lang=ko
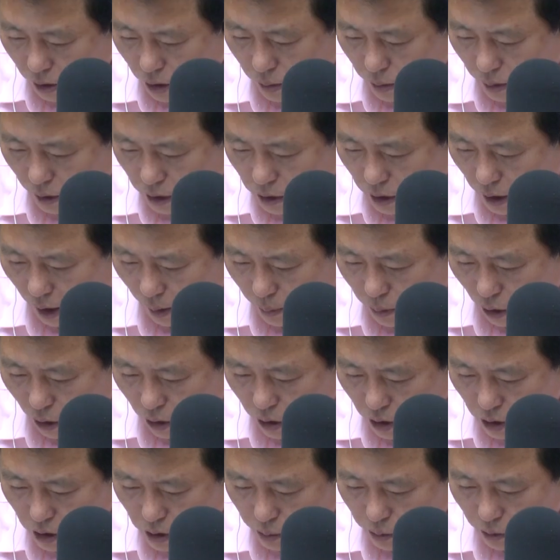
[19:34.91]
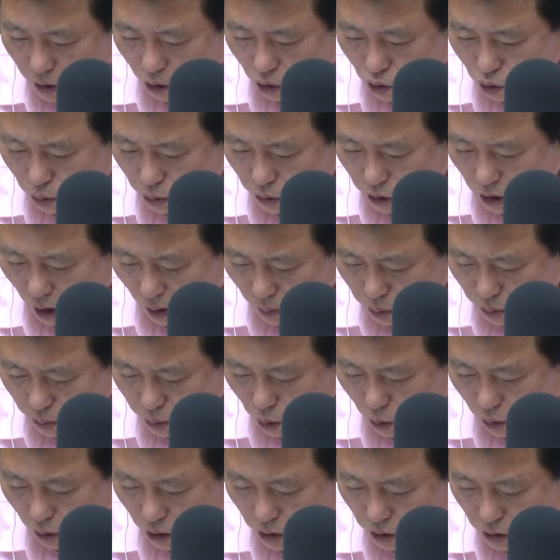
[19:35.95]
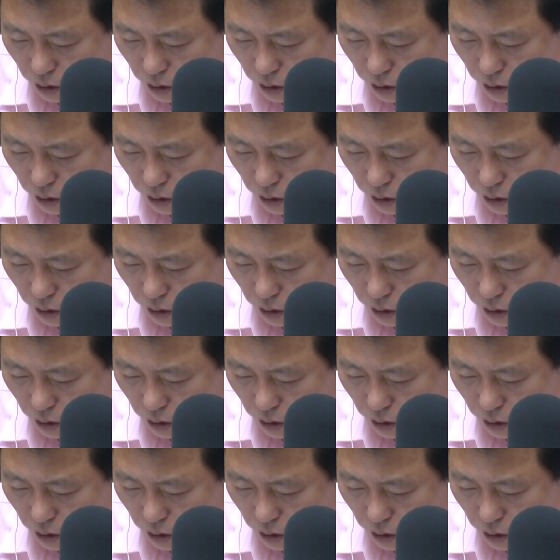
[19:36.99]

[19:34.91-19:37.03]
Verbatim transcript: 티비에스 앱 열려 있습니다. 두 분 상품 소개해